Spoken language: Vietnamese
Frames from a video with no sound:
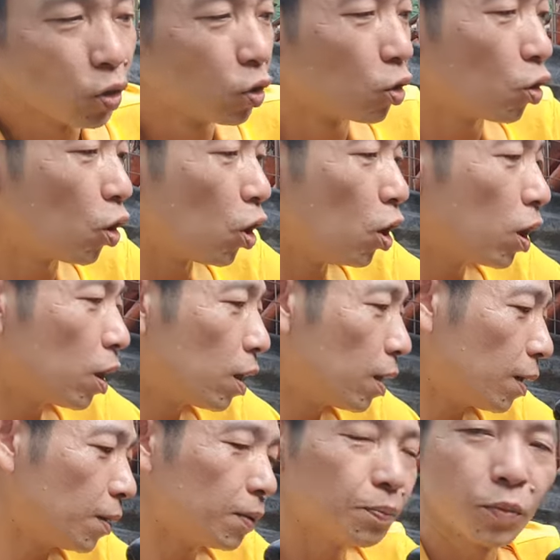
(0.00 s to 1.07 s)
nó
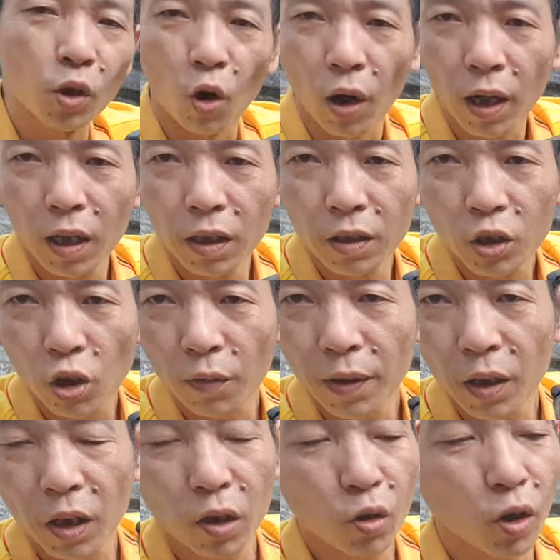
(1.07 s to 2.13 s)
nhỏ hơn so
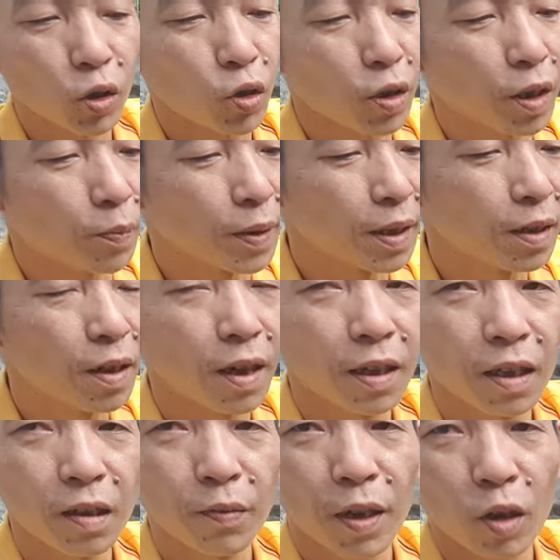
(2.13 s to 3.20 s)
với con chó đực bình
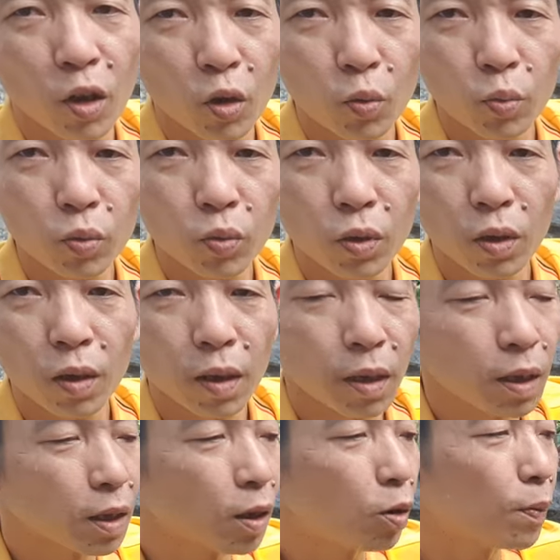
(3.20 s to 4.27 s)
thường, nhưng mà nó cũng
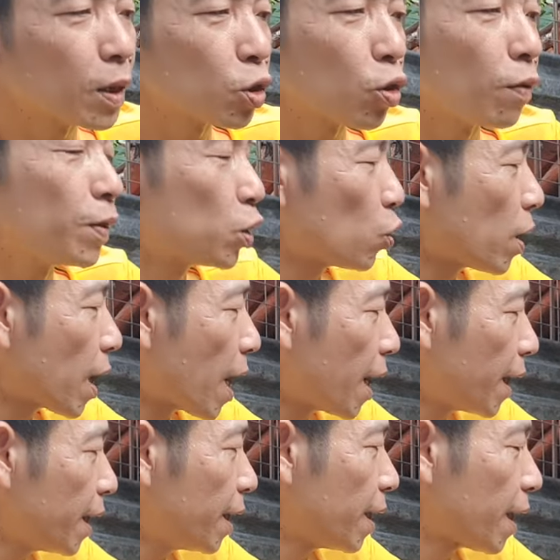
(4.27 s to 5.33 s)
nếu mà so với chó
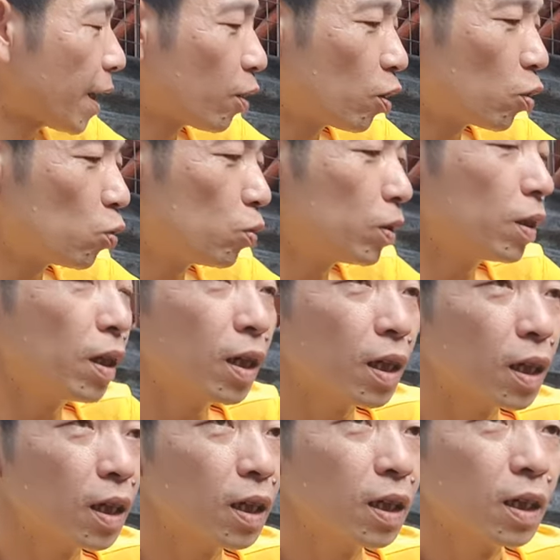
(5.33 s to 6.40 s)
cái là nó cũng
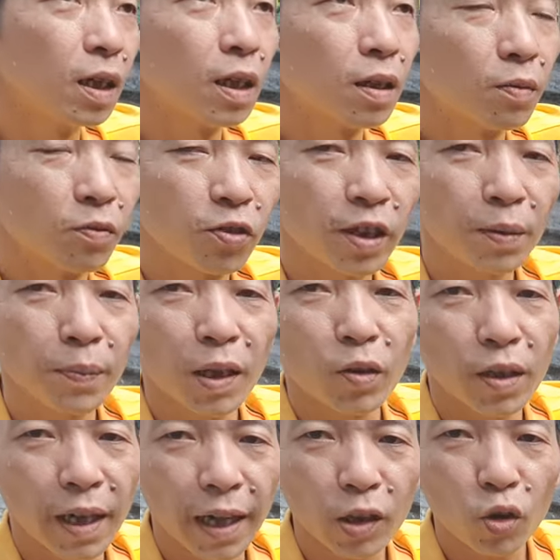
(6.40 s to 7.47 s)
với mấy
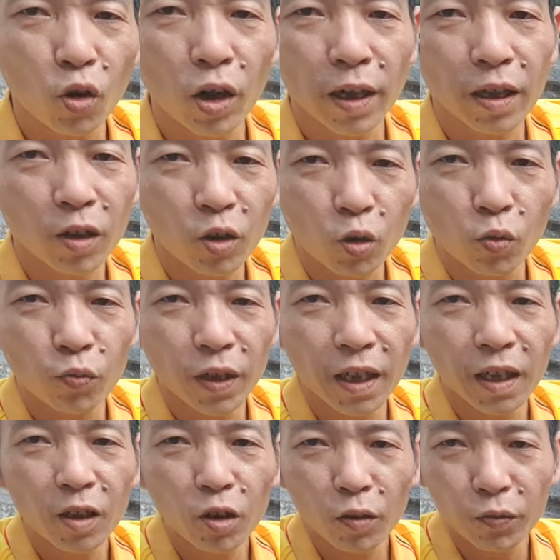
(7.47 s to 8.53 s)
con cái to là nó cũng vẫn
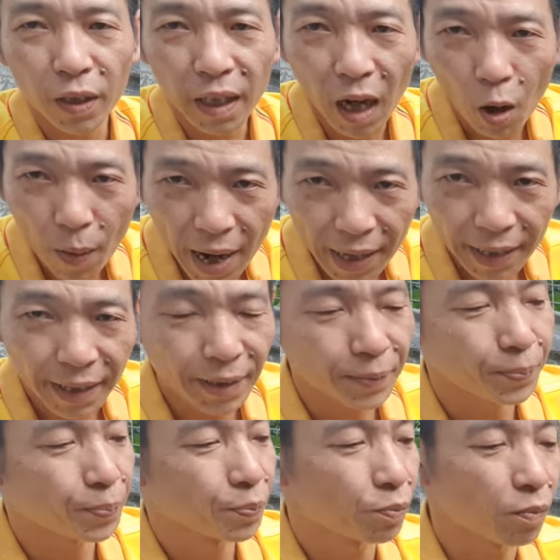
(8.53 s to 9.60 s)
đứng, nó vẫn cao bằng đấy.
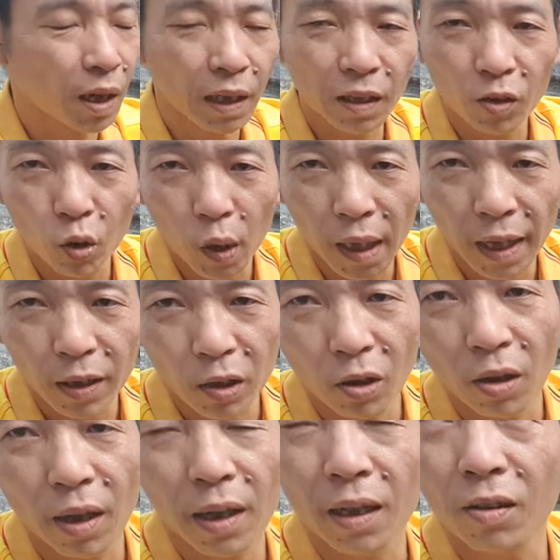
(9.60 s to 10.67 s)
Mà những con cái
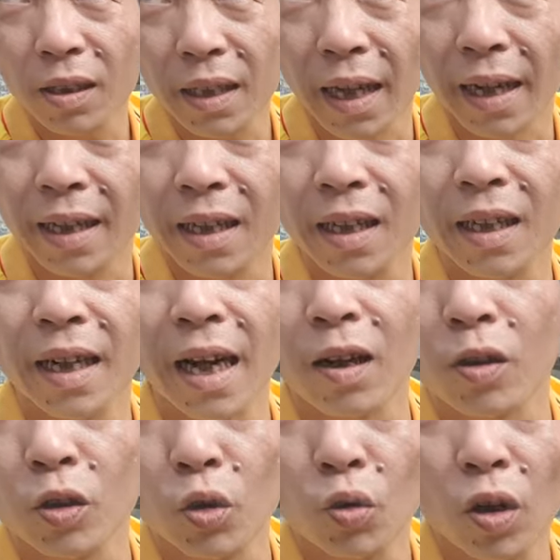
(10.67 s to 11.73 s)
to là có thể là cân nặng
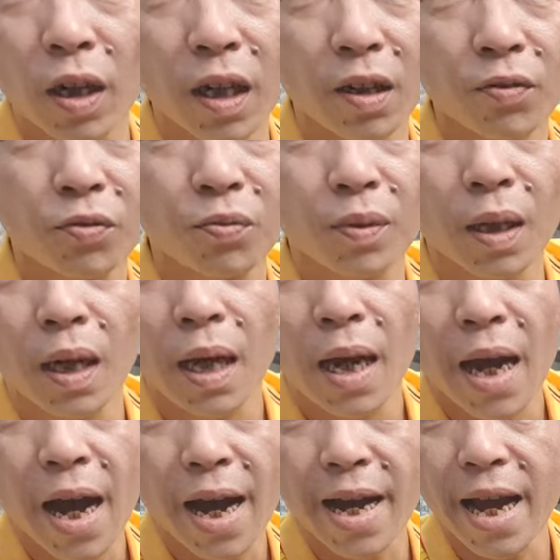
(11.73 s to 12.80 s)
của chúng nó là
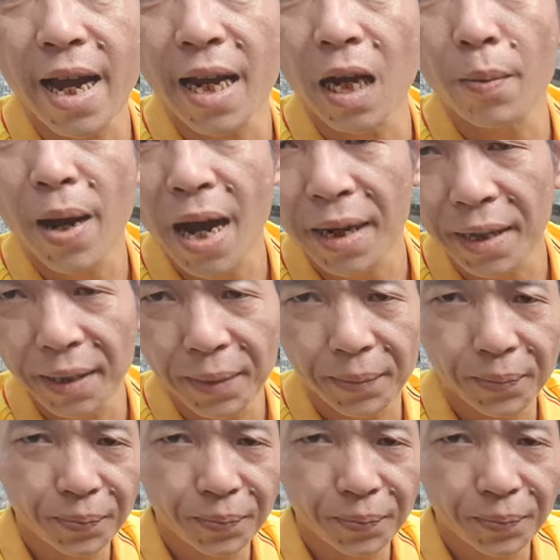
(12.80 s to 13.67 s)
hai mươi hai, hai mươi ba cân,